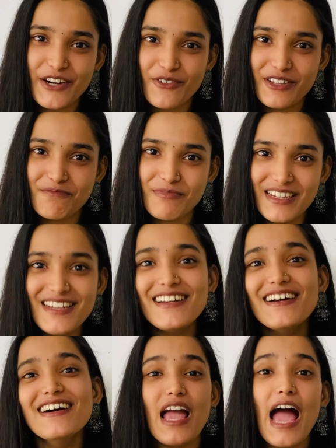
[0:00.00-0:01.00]
it with me.
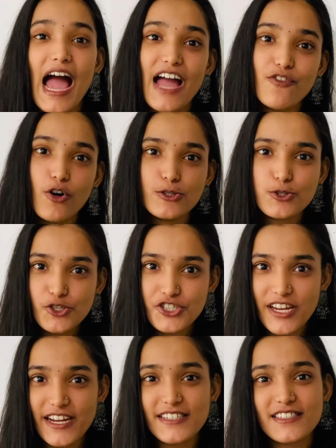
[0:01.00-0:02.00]
I have also
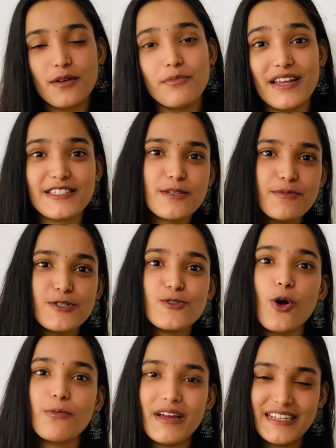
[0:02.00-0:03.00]
shared some recipes
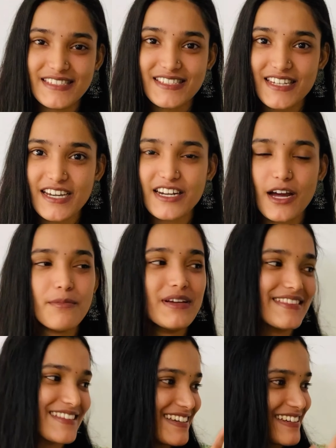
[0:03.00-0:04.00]
on my Instagram
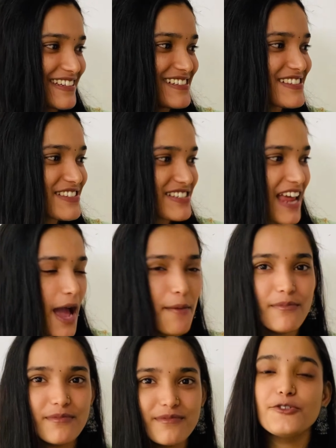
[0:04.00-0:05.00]
in the Reels tab.